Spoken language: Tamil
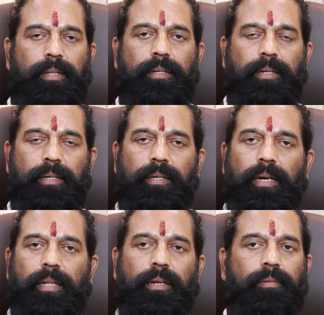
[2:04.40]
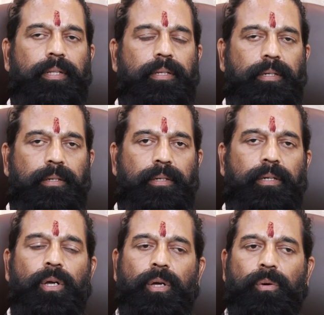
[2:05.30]
நடந்திருக்கு அதில் வந்து
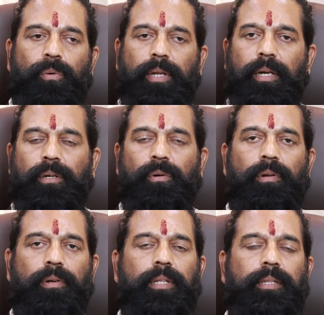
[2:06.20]
ஒரு என்கவுண்டர்